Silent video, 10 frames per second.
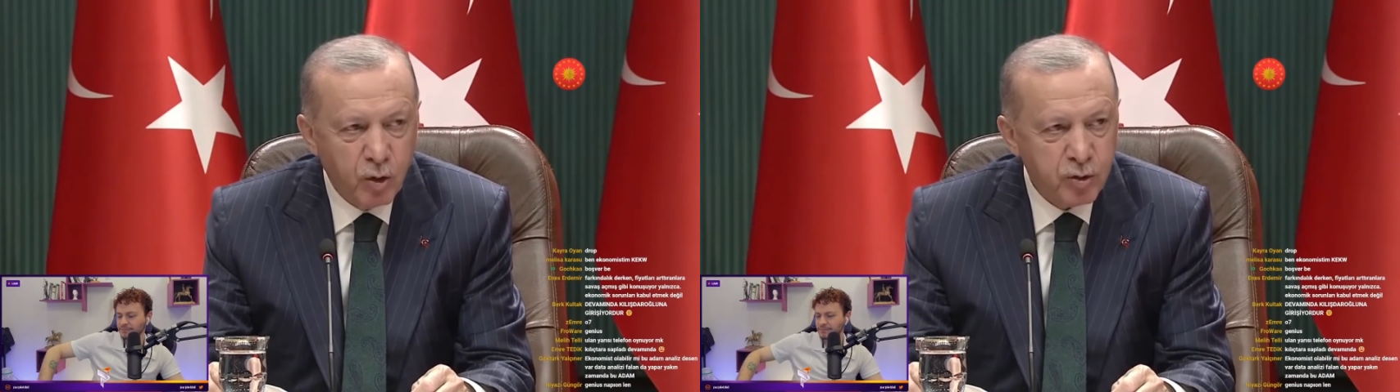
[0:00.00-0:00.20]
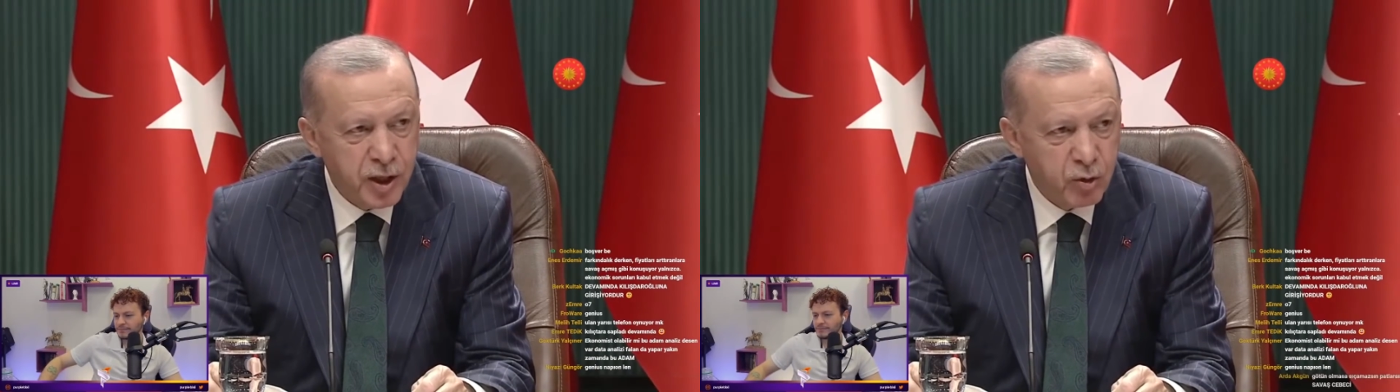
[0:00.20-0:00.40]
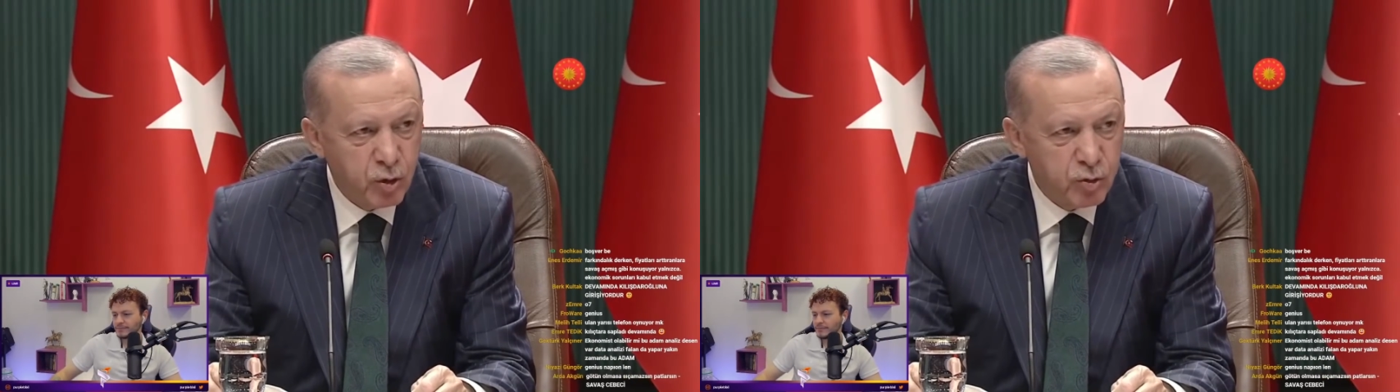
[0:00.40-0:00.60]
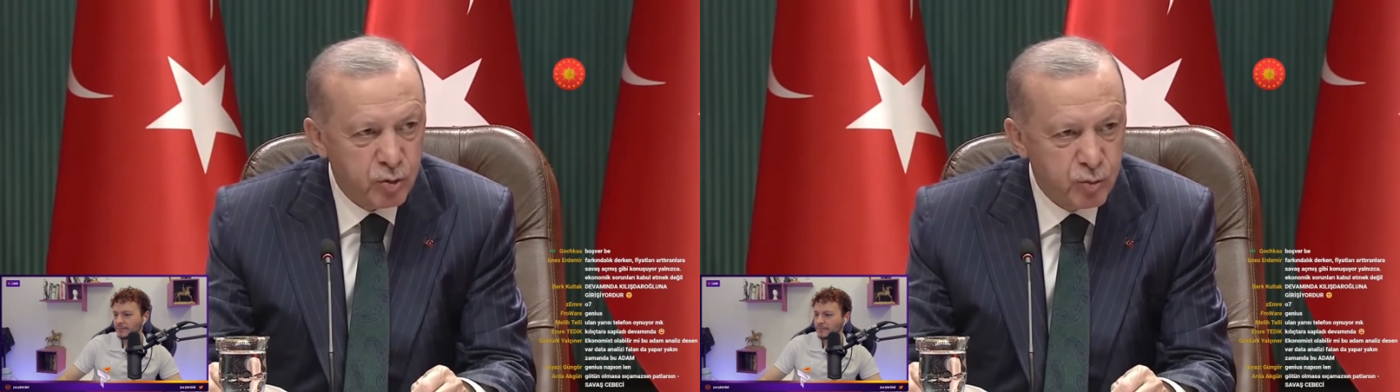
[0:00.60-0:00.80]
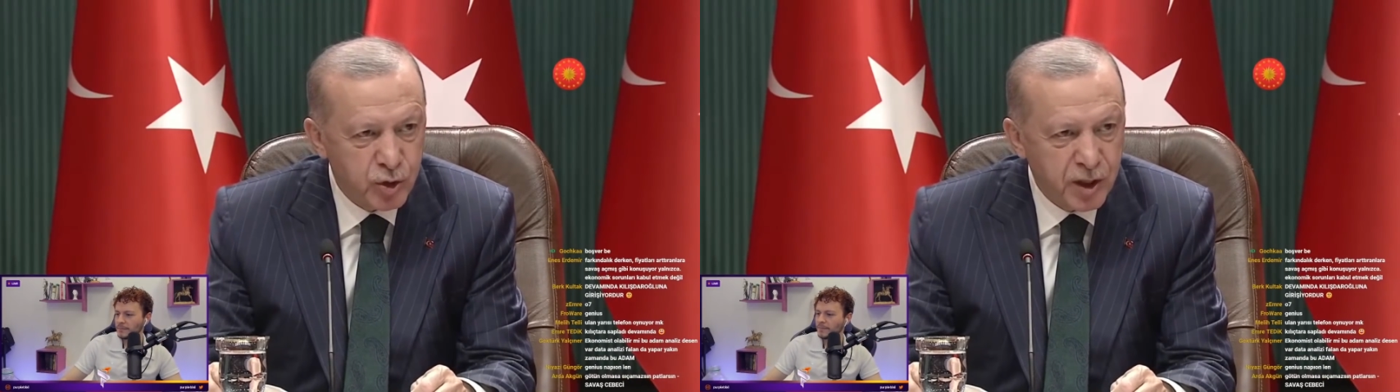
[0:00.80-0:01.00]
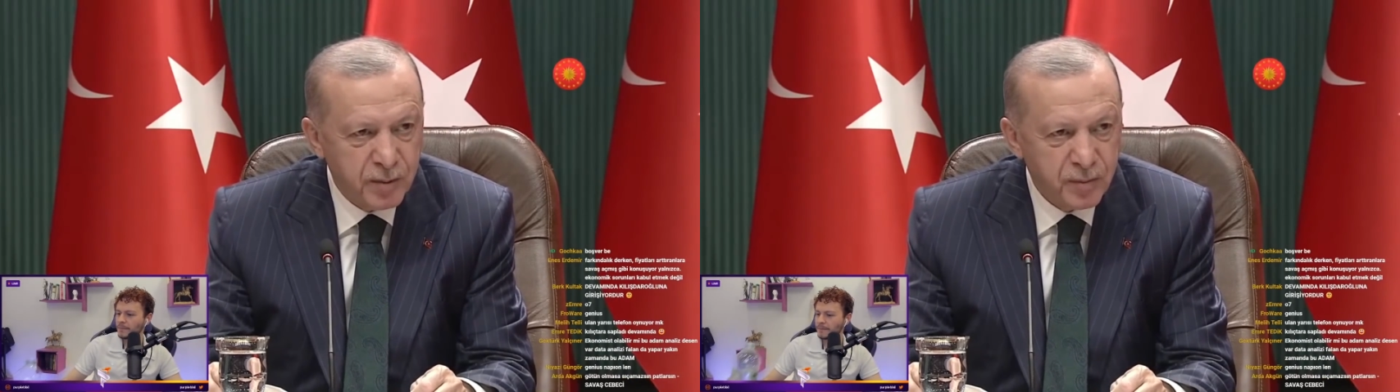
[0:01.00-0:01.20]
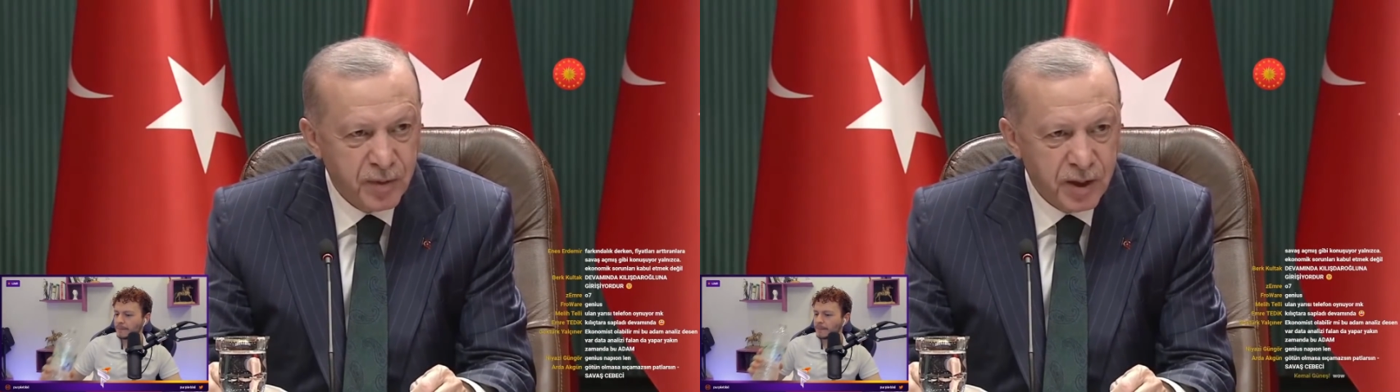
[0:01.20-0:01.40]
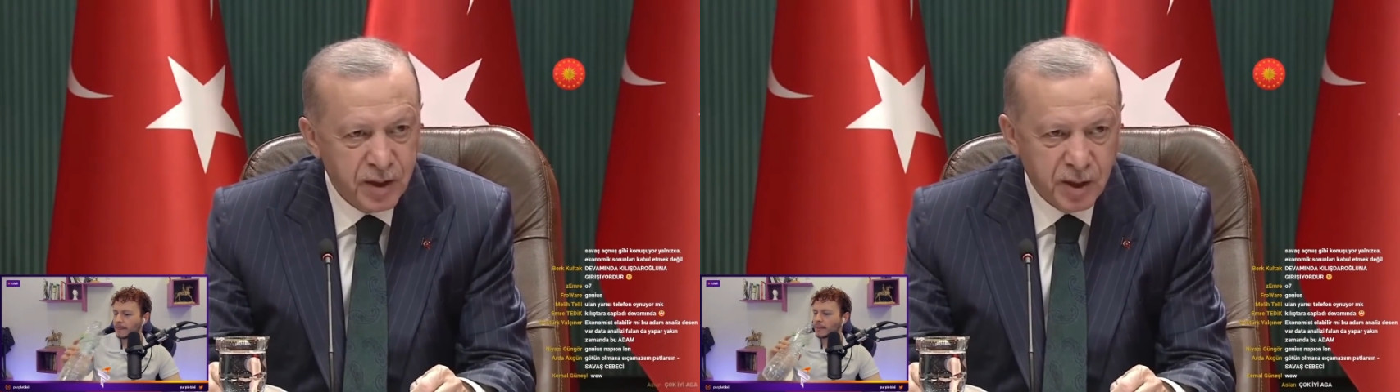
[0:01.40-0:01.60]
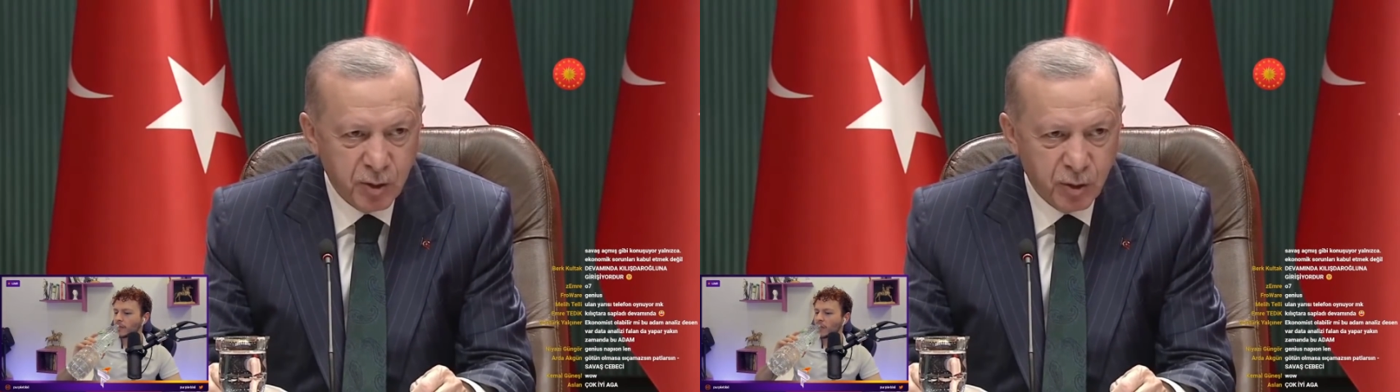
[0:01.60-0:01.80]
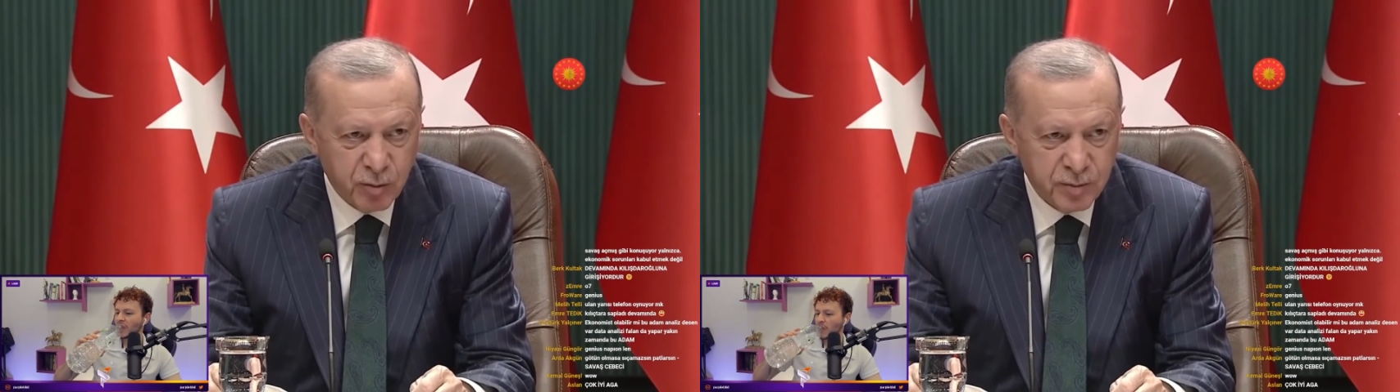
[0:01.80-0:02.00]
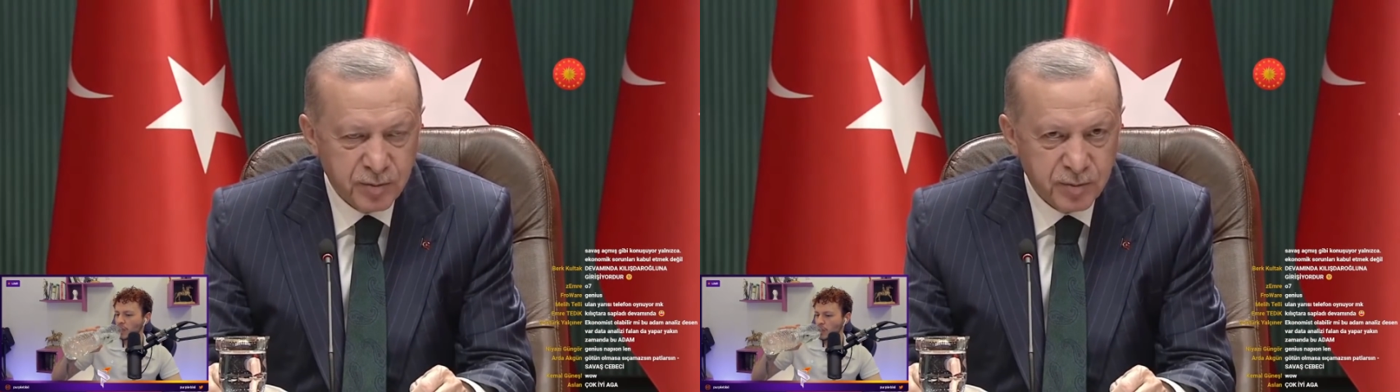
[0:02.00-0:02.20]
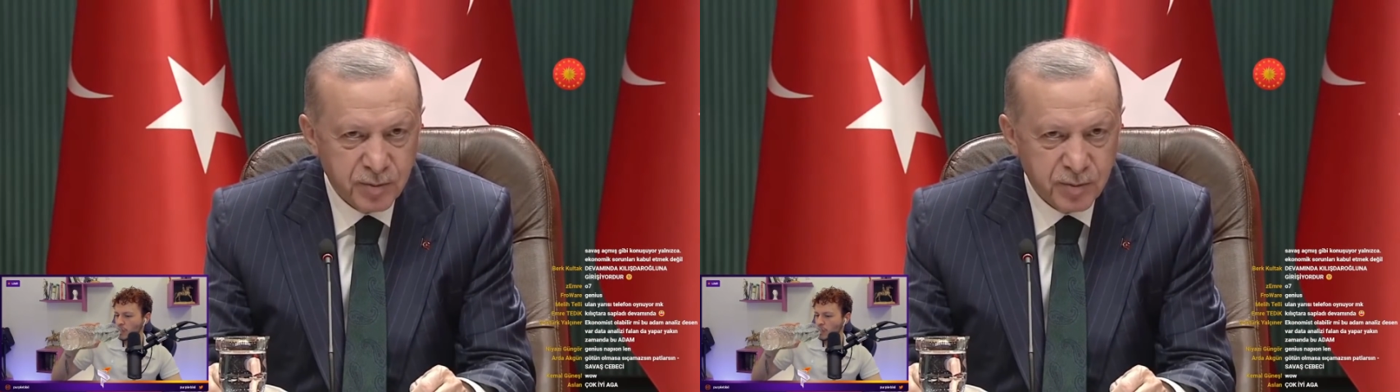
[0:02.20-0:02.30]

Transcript: ortaya koyduğumuza inanıyorum.